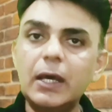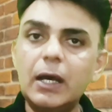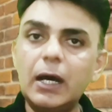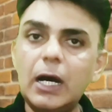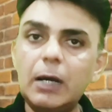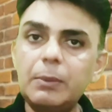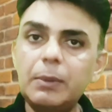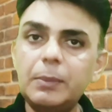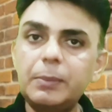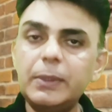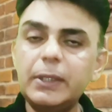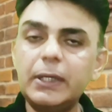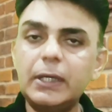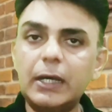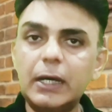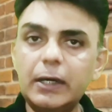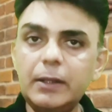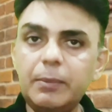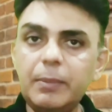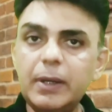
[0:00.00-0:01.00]
आप अपने
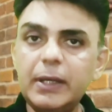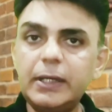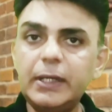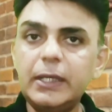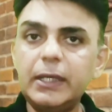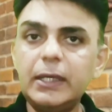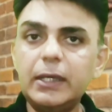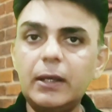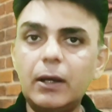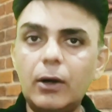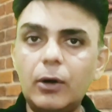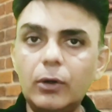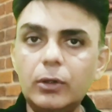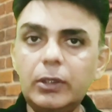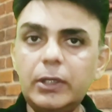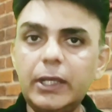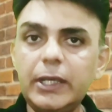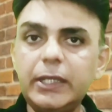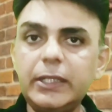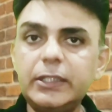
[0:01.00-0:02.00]
घर बैठे
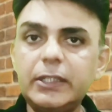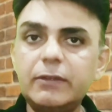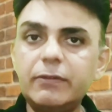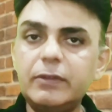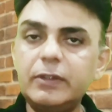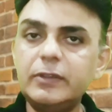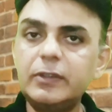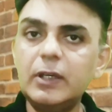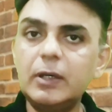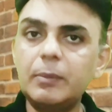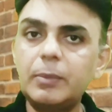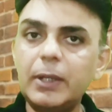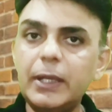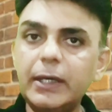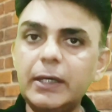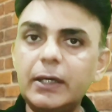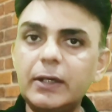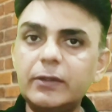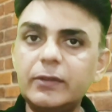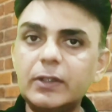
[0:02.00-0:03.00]
ऑनलाइन ये वीज़ा अप्लाई
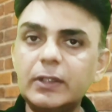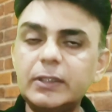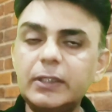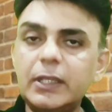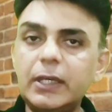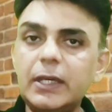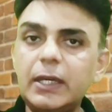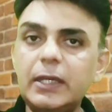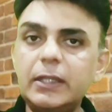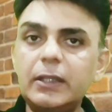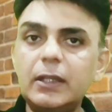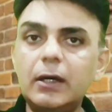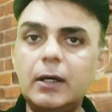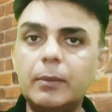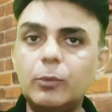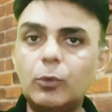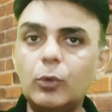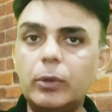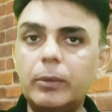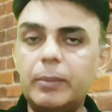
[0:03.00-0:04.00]
कर सकते हैं ना
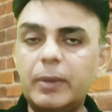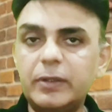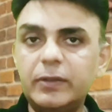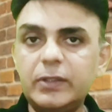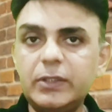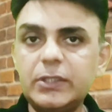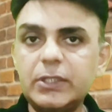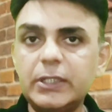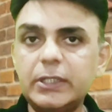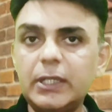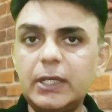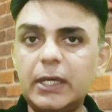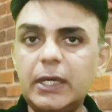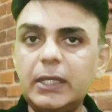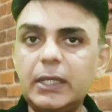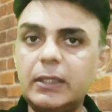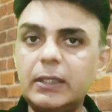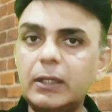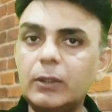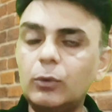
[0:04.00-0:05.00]
आपको एम्बेसी जाना है
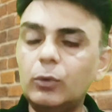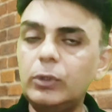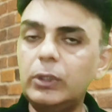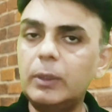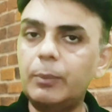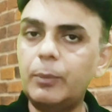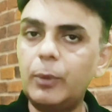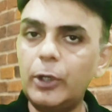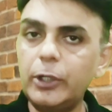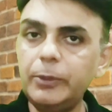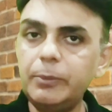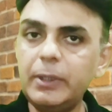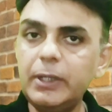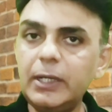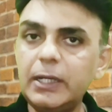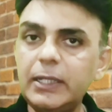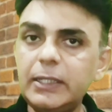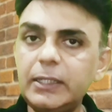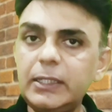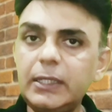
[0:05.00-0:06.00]
ना कोई
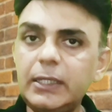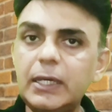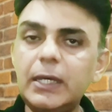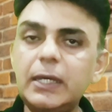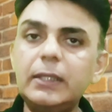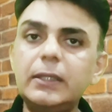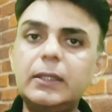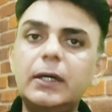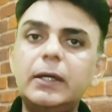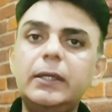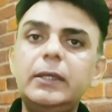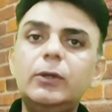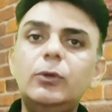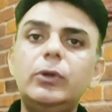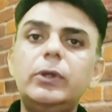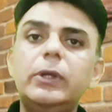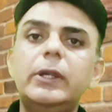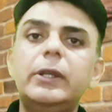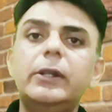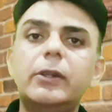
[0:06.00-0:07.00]
अपॉइंटमेंट लेनी है ना ही
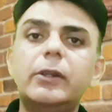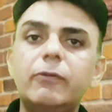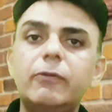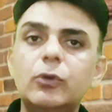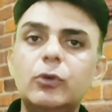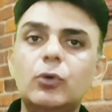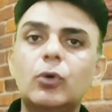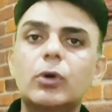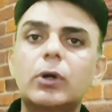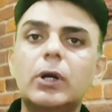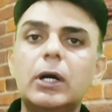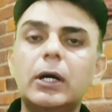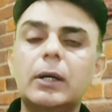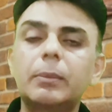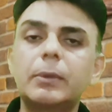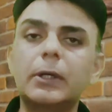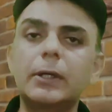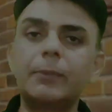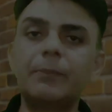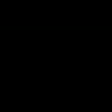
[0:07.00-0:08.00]
कोई इंटरव्यू होगा
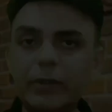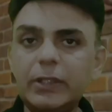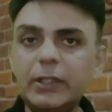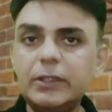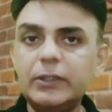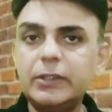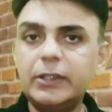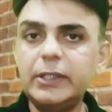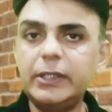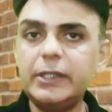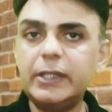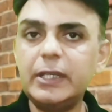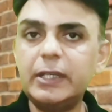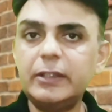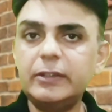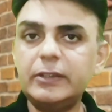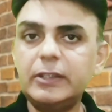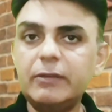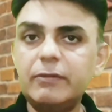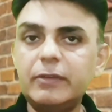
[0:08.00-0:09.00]
आपका विद इन थ्री
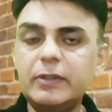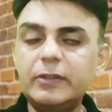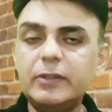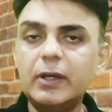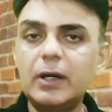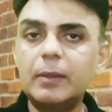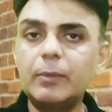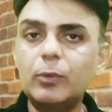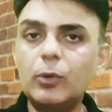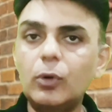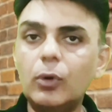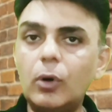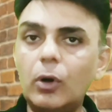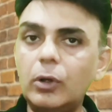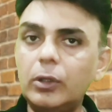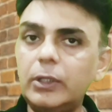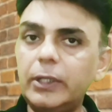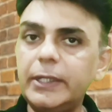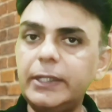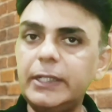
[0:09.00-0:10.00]
डेज़ ये वीज़ा आपको
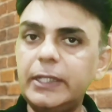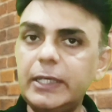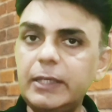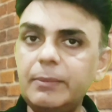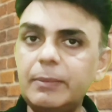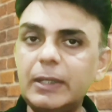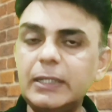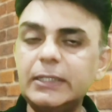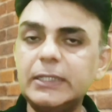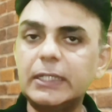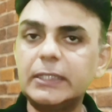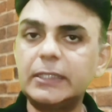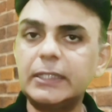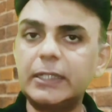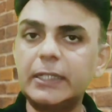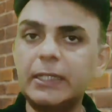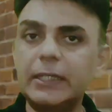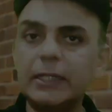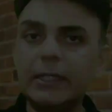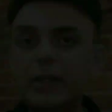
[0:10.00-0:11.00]
ऑनलाइन ही मिल जाता
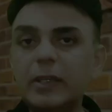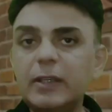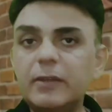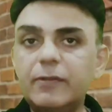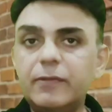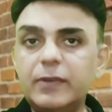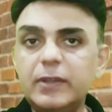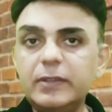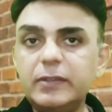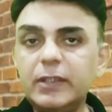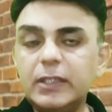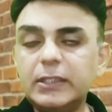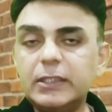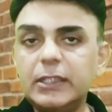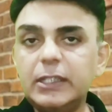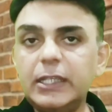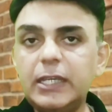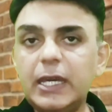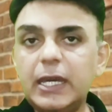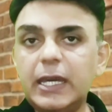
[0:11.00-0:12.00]
है कि फ़ीस
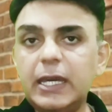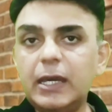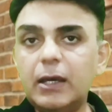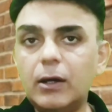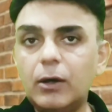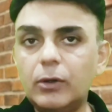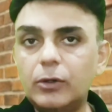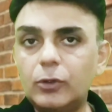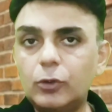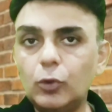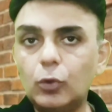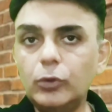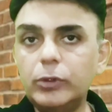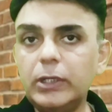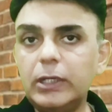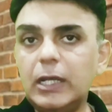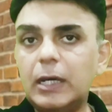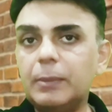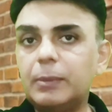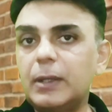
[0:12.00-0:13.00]
कितनी है और
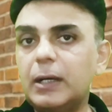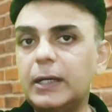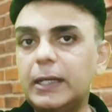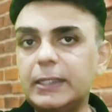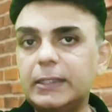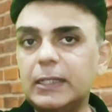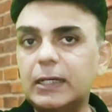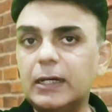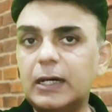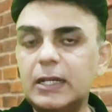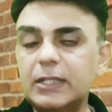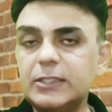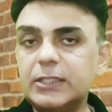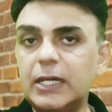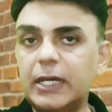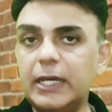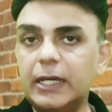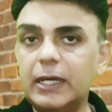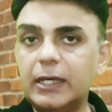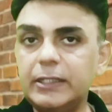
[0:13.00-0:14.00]
टोटल आपका कितना खर्चा
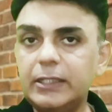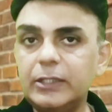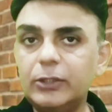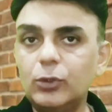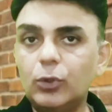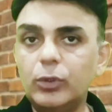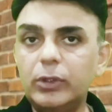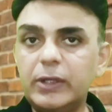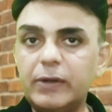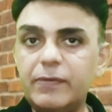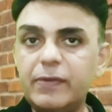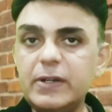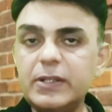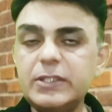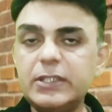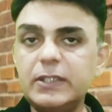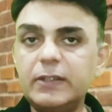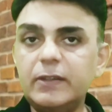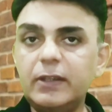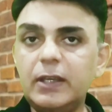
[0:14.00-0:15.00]
आएगा ये दो डिफरेंट
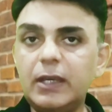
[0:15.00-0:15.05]
चीज़ें